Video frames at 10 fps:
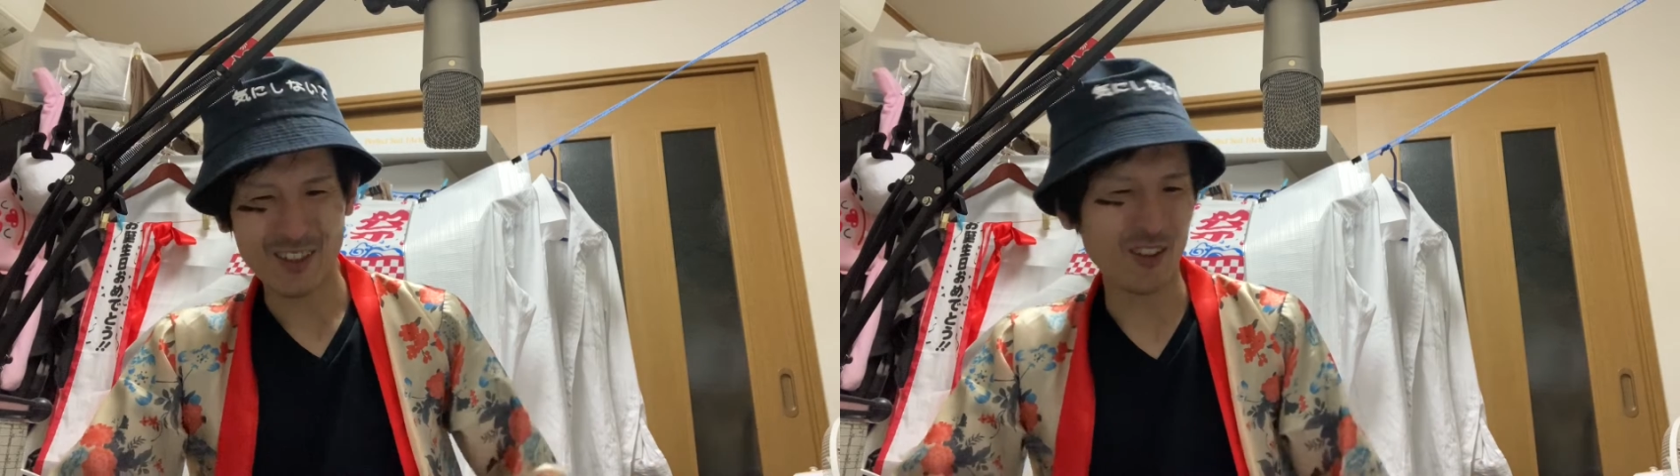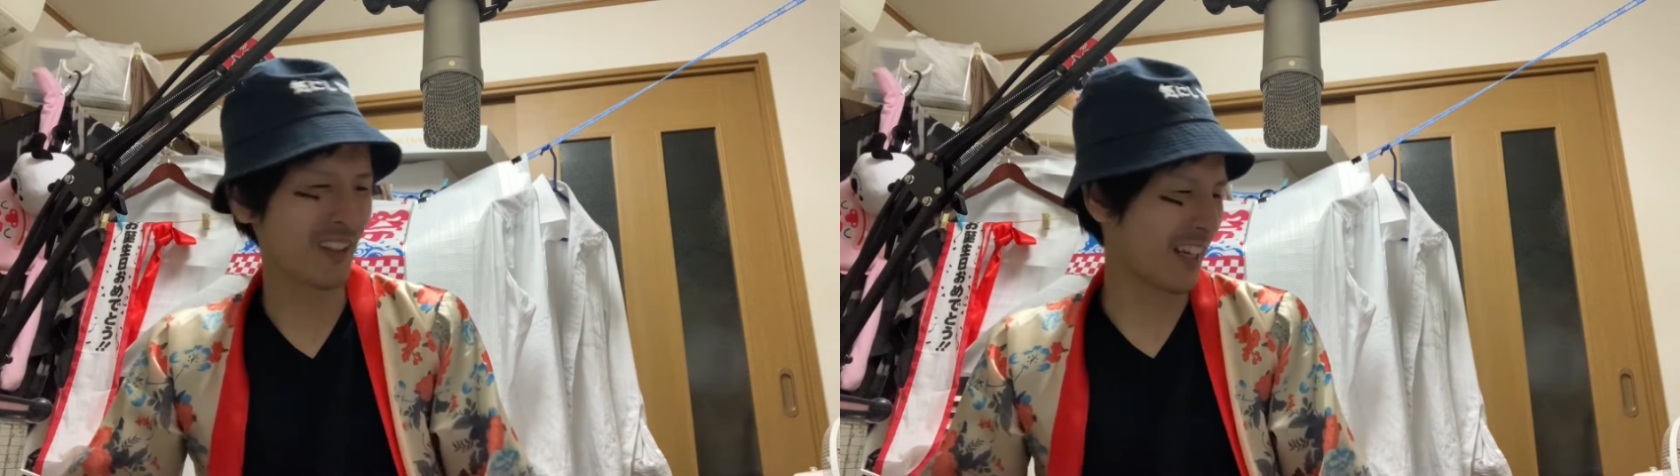
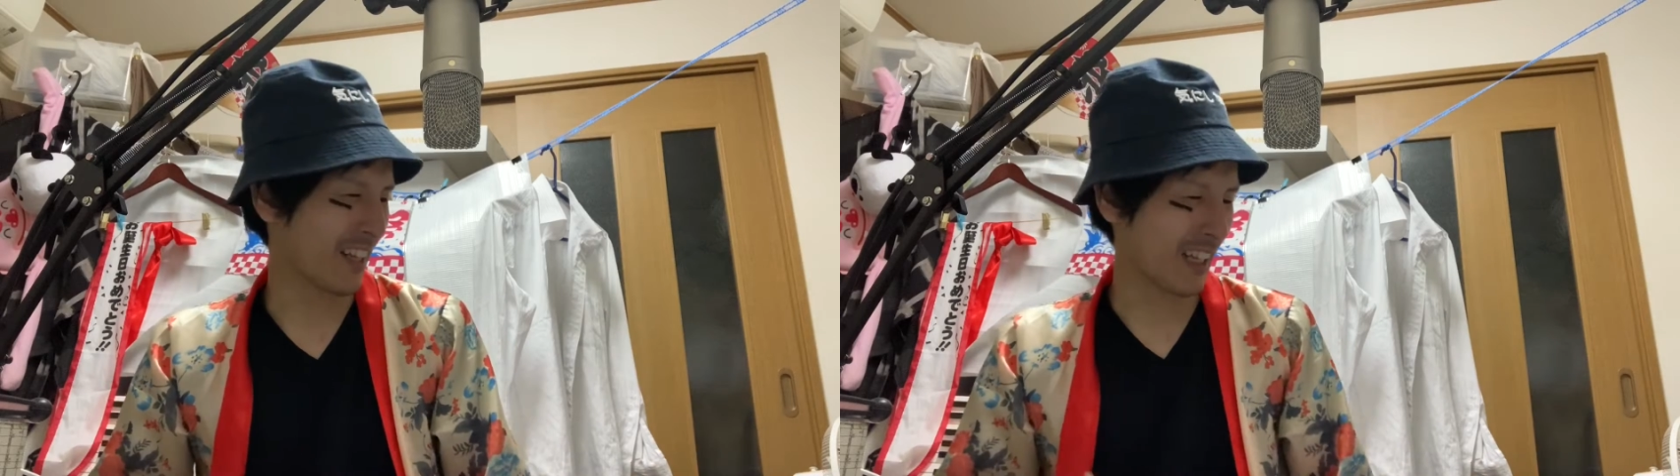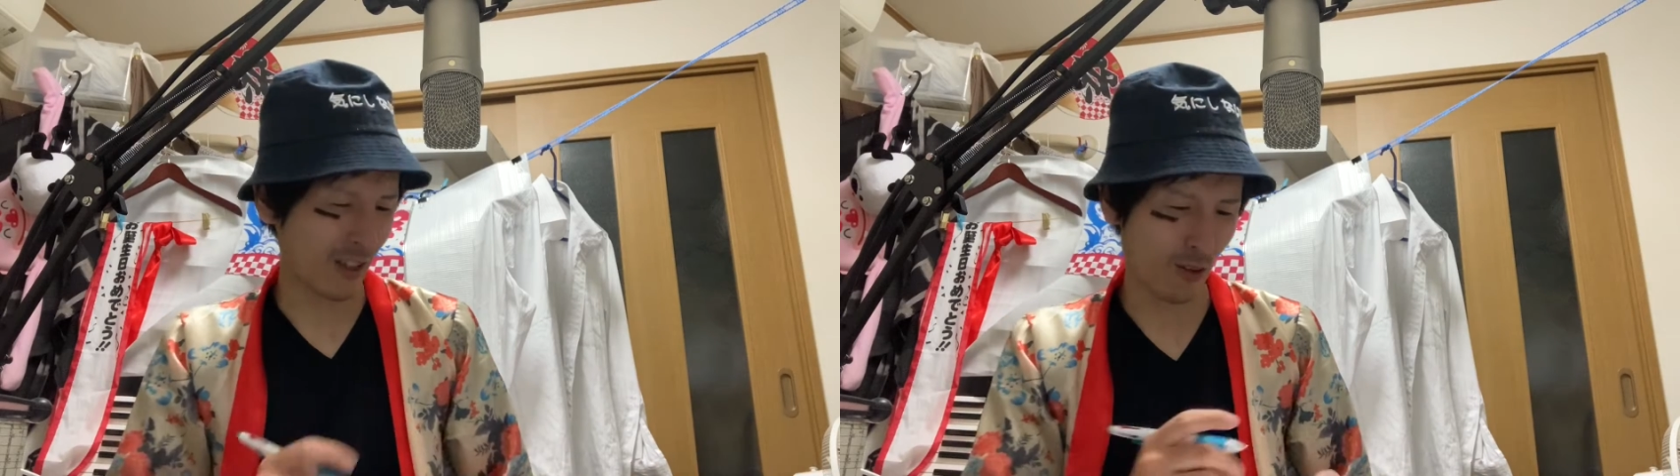これ
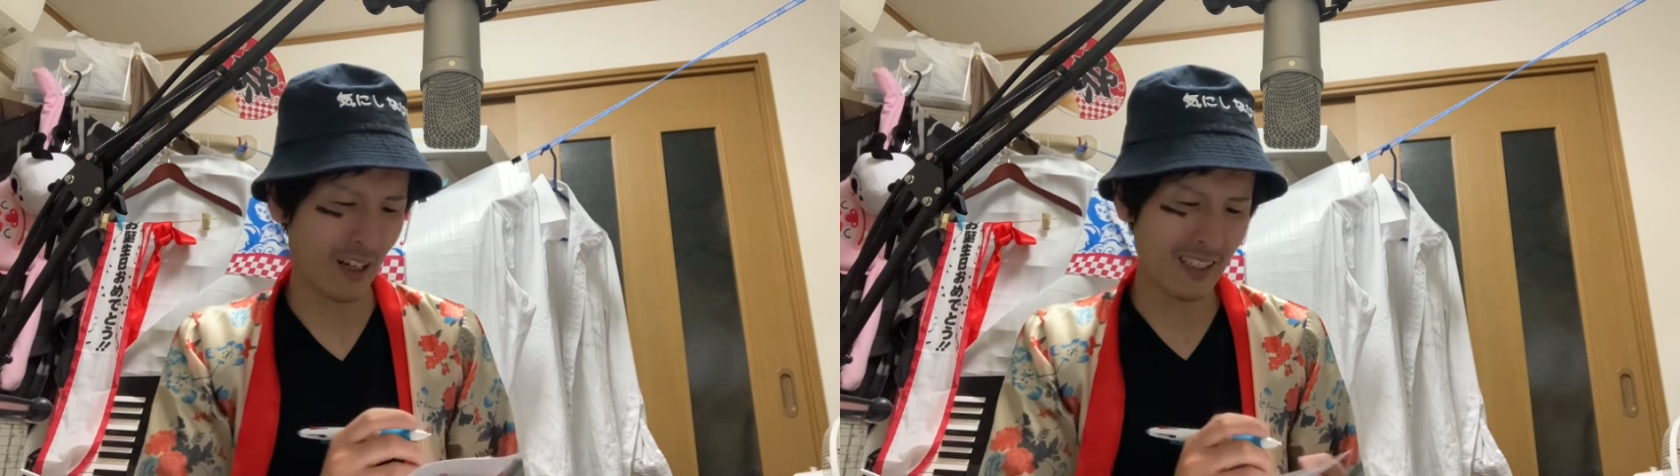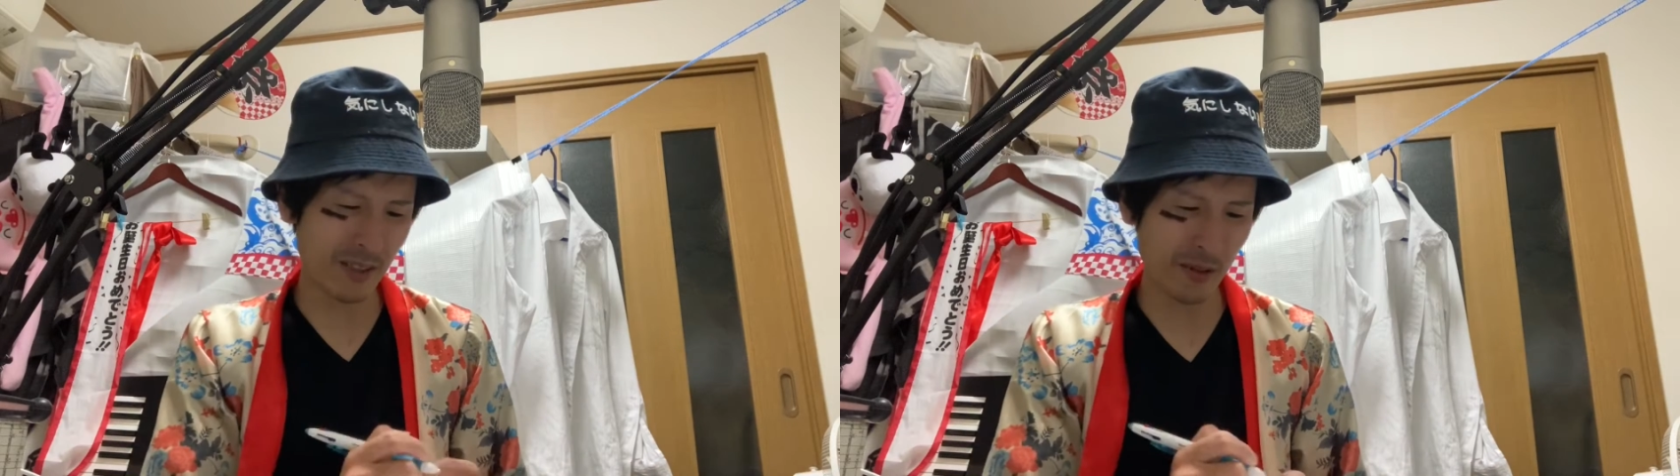ね、なんか
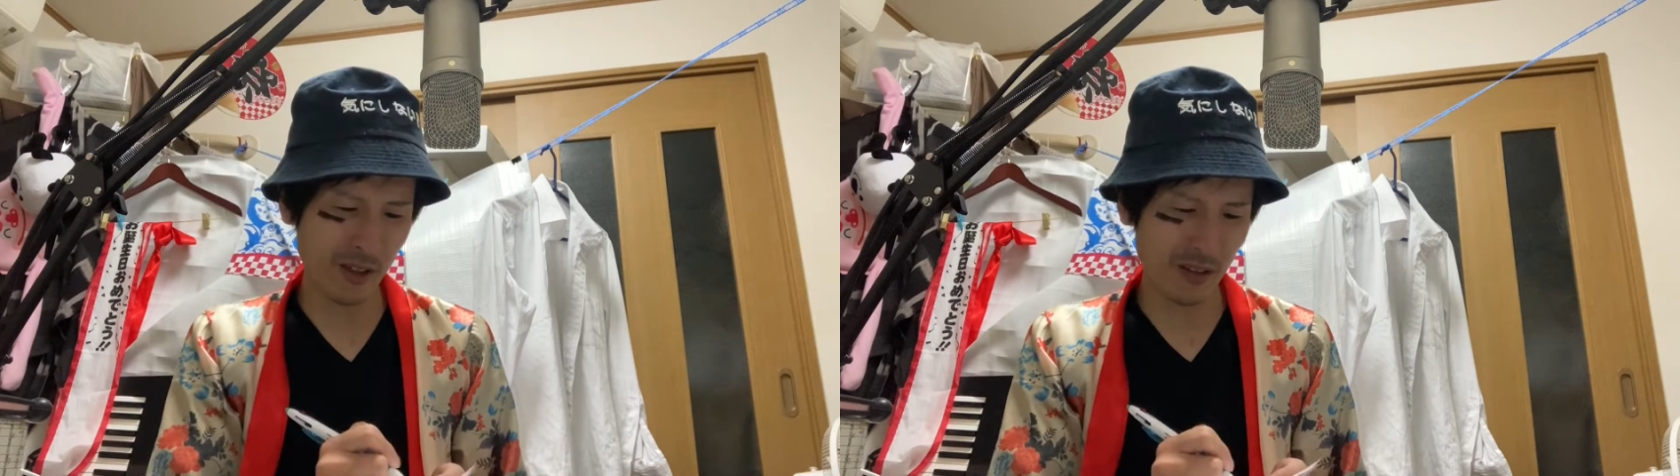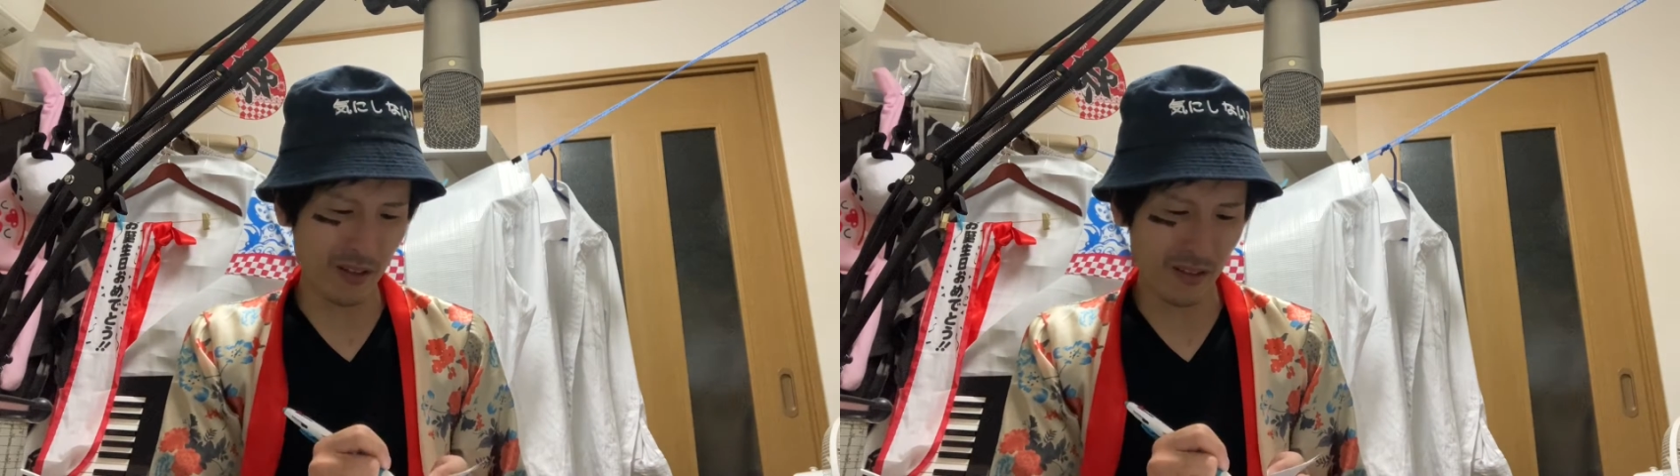5月
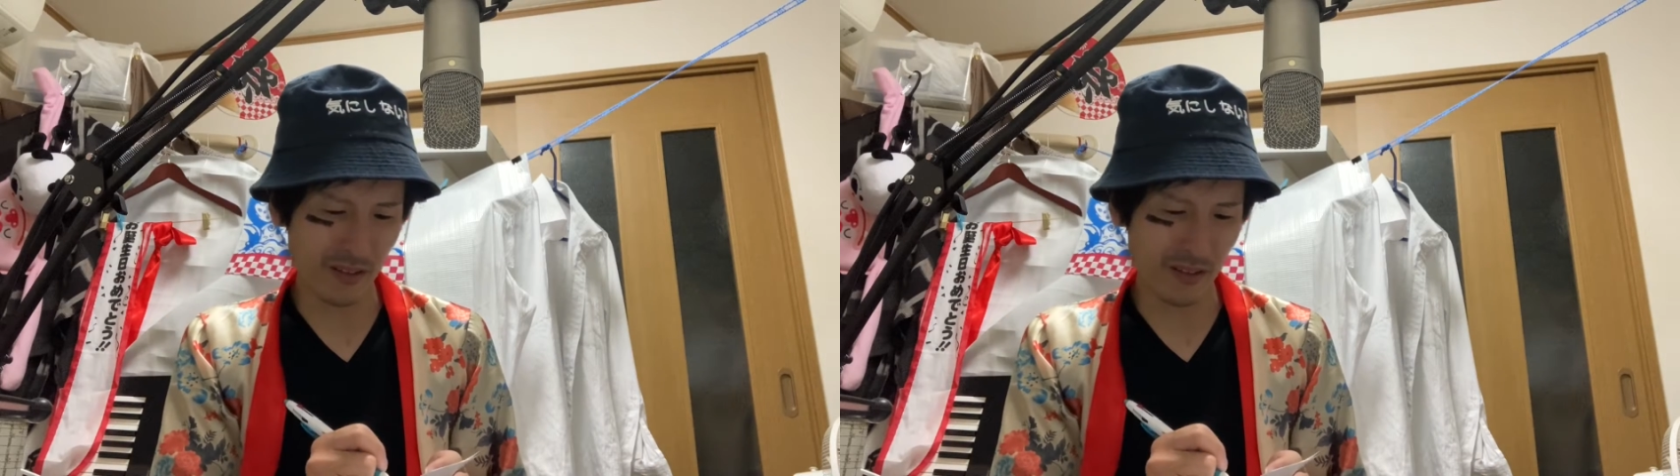病。